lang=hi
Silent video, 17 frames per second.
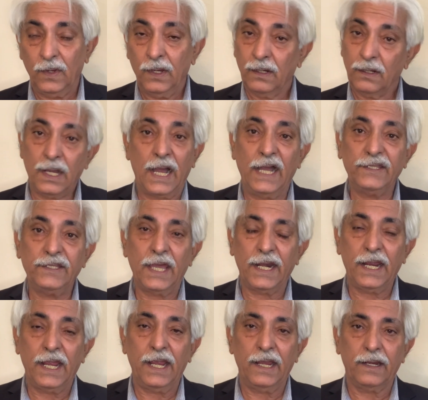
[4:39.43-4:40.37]
कहा जा
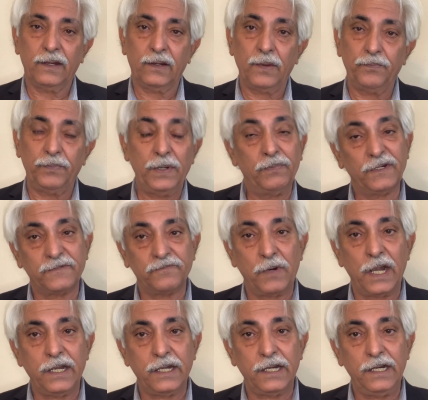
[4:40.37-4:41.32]
रहा है कि पीपल्स
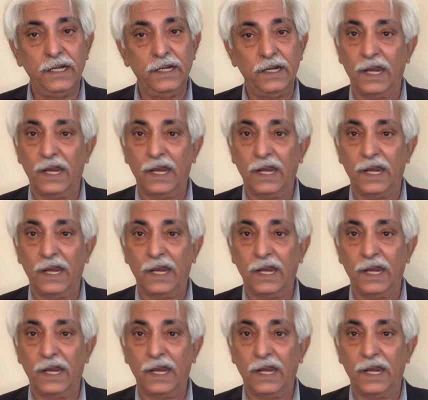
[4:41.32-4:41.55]
पार्टी